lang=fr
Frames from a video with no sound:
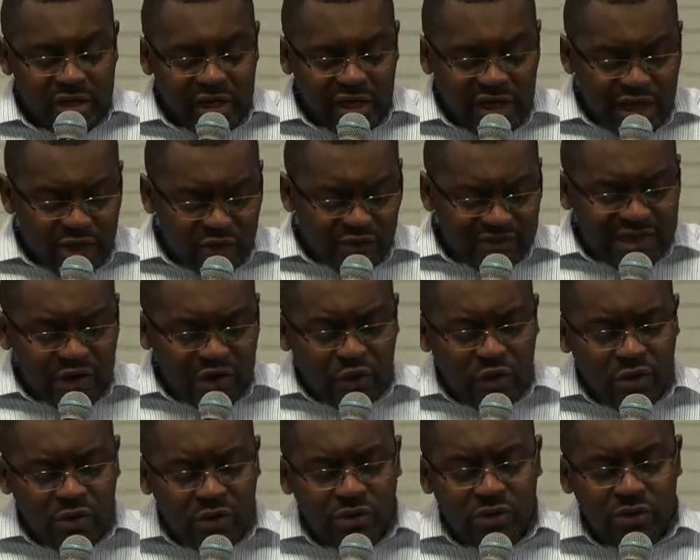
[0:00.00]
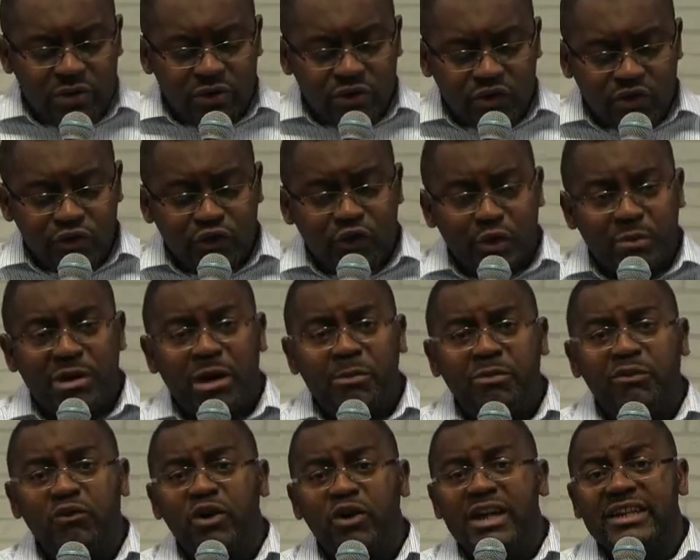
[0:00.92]
et nous allons justement
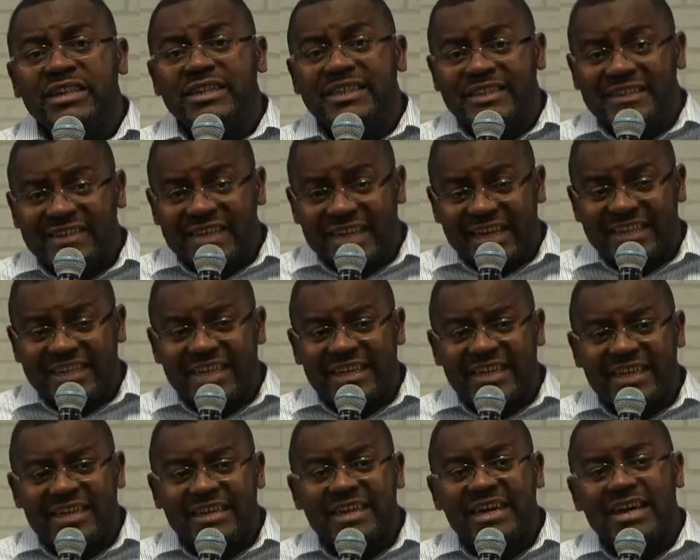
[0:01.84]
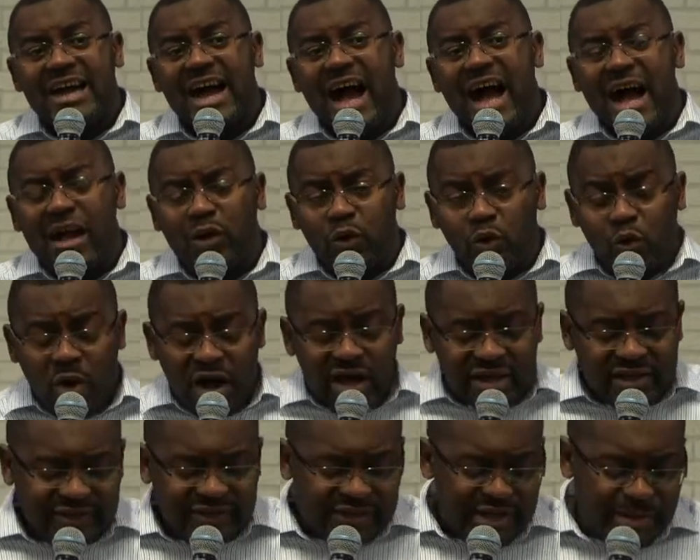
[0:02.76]
pouvoir discerner à quoi
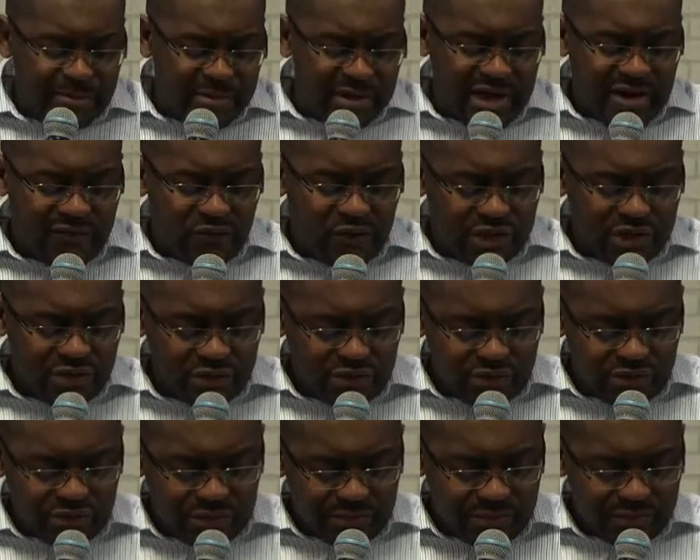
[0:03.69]
ressemble la voix de Dieu.